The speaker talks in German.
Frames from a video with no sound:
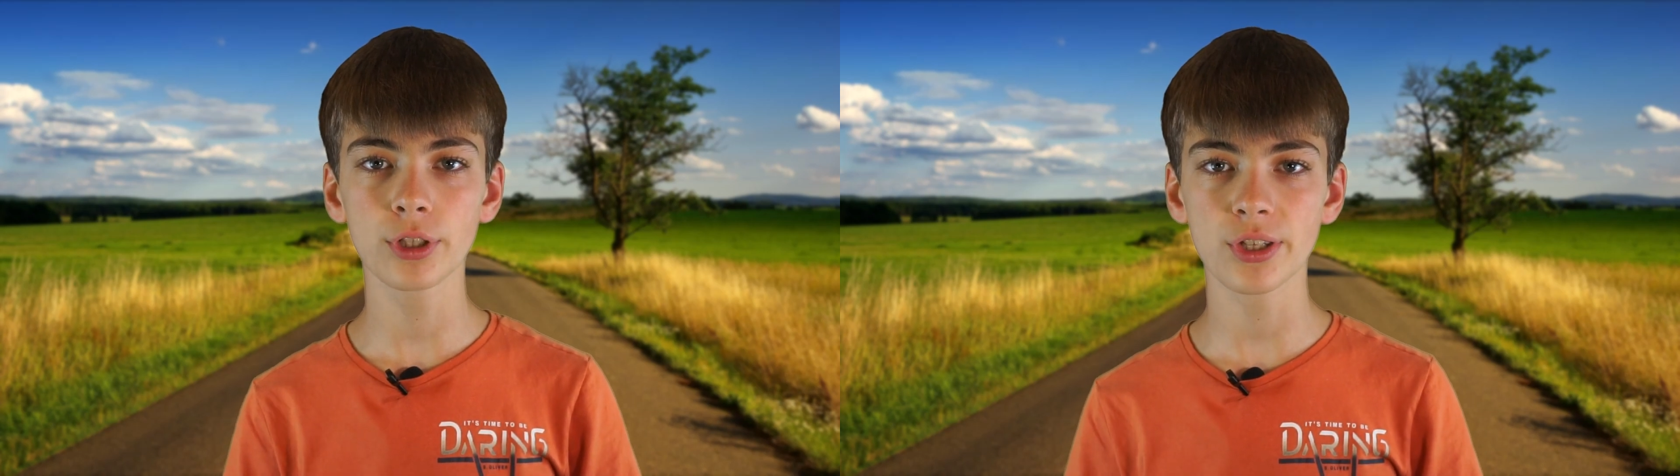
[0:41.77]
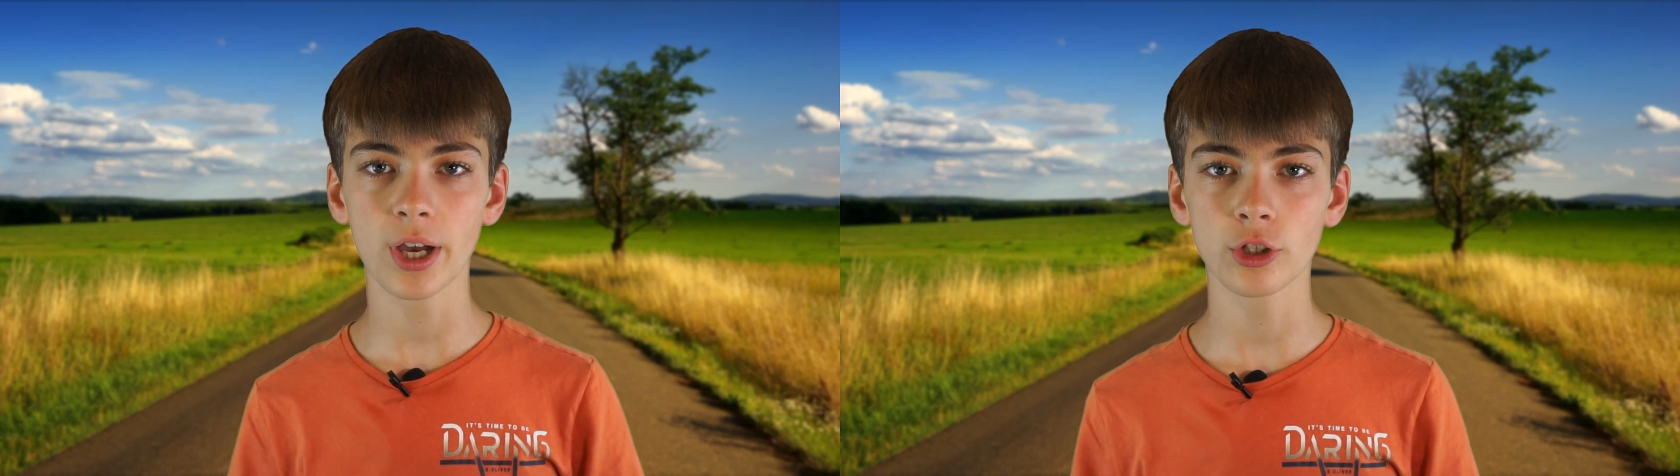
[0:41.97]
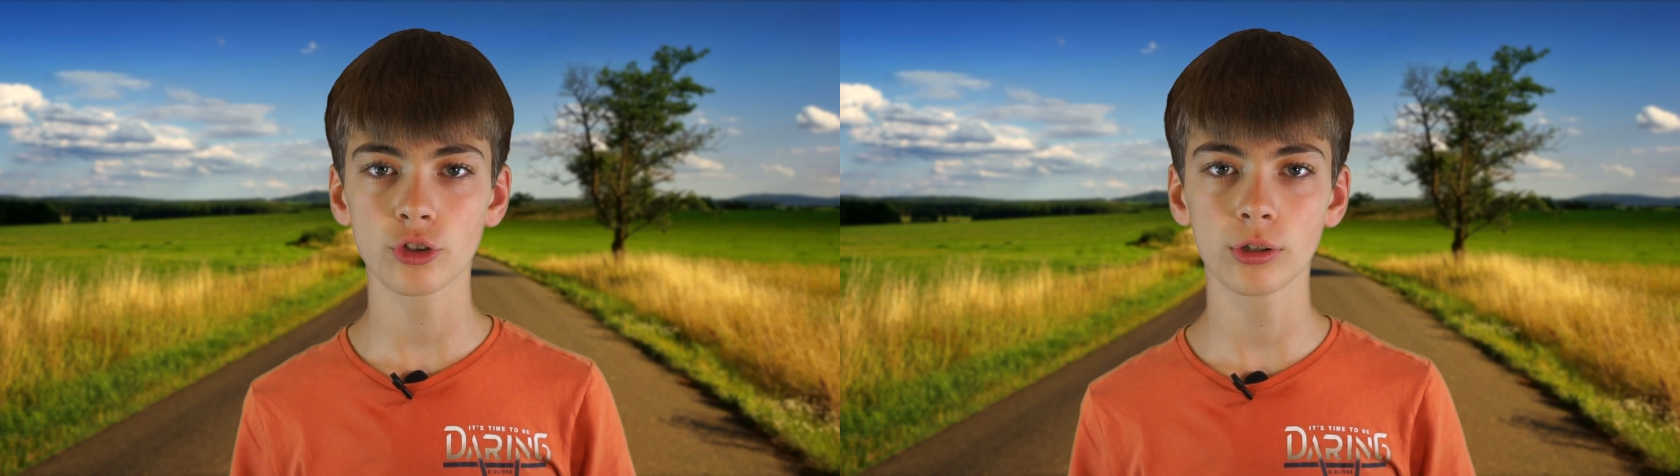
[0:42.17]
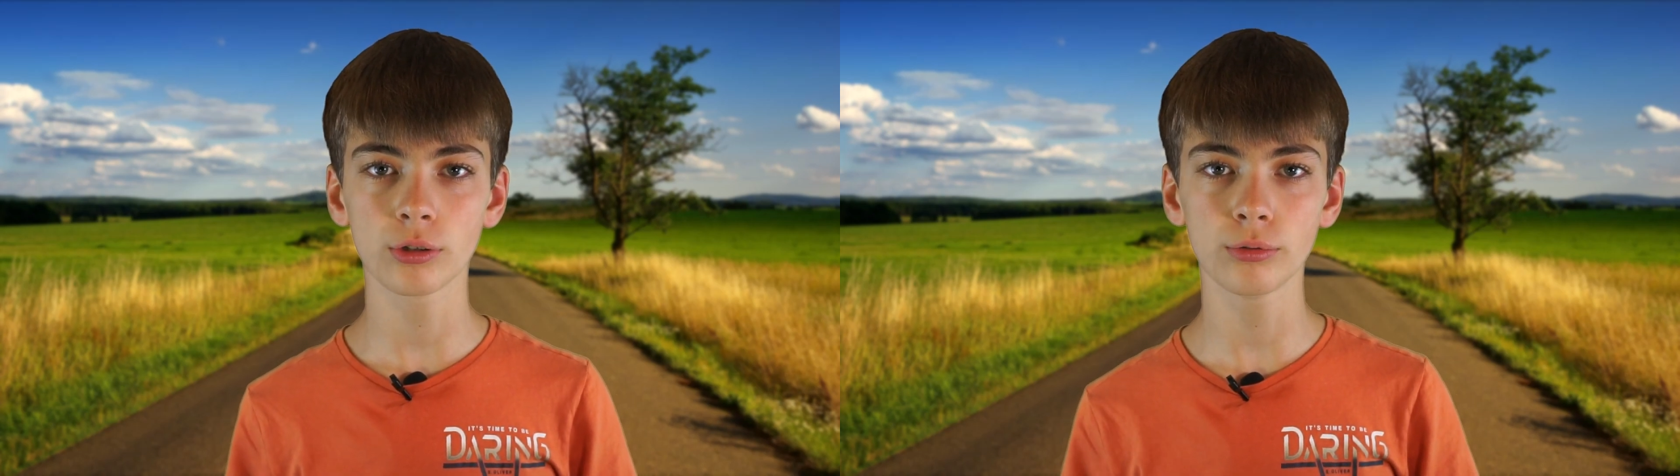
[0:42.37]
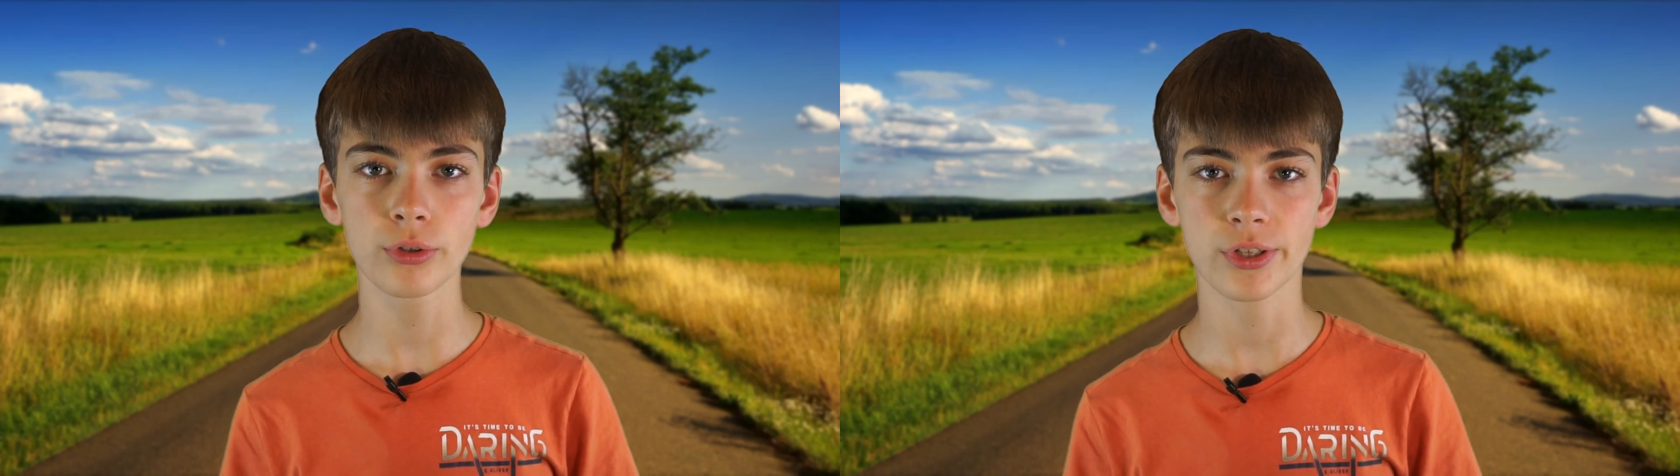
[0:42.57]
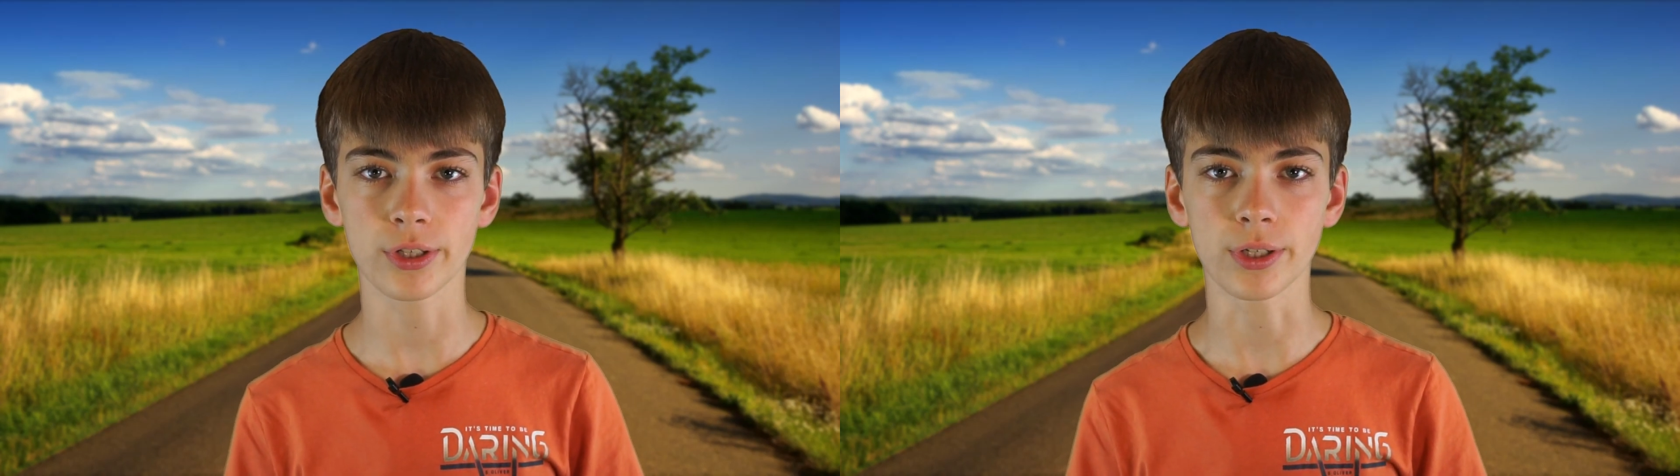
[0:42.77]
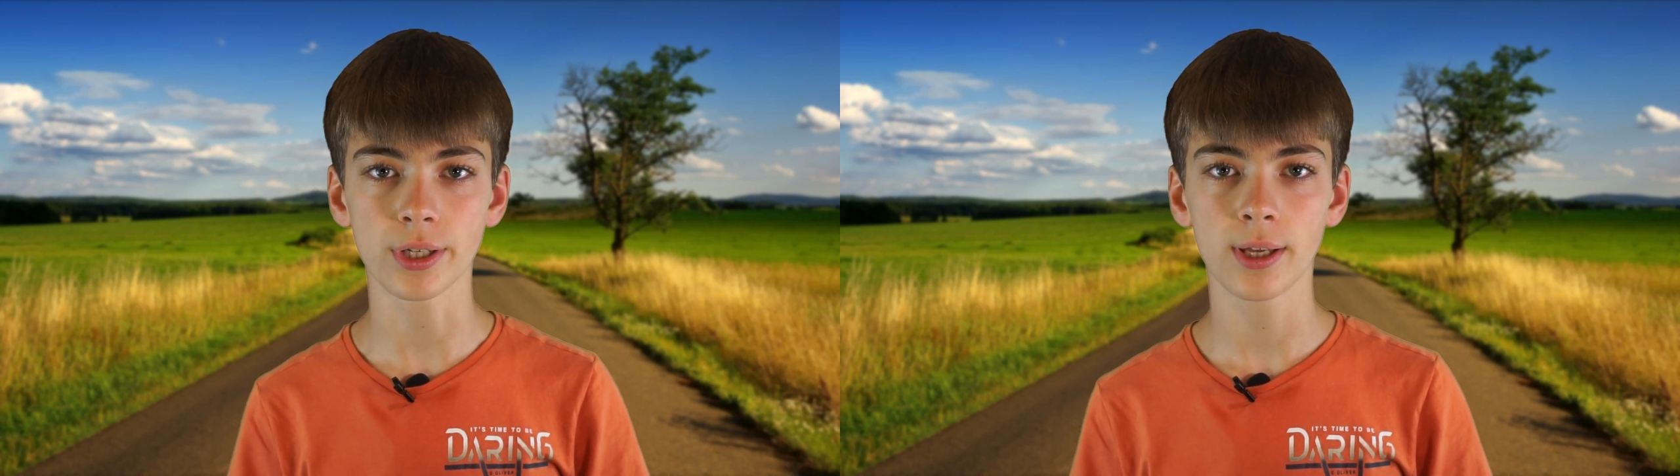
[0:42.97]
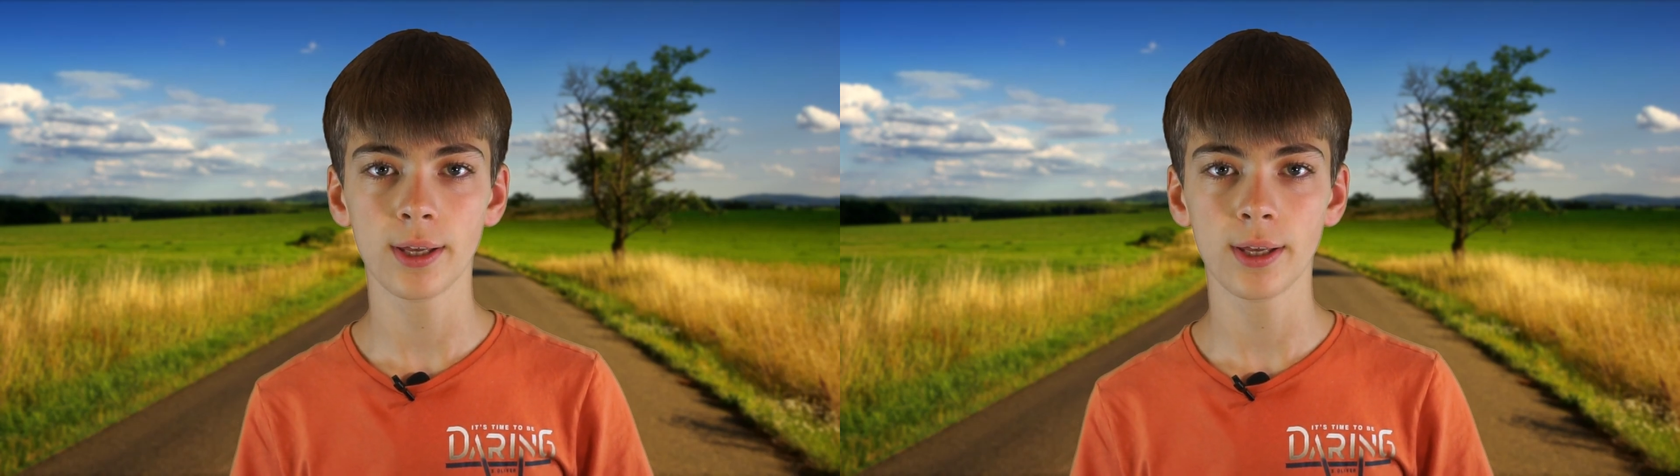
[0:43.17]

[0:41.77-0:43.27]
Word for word: diese Einstellungen gut sind.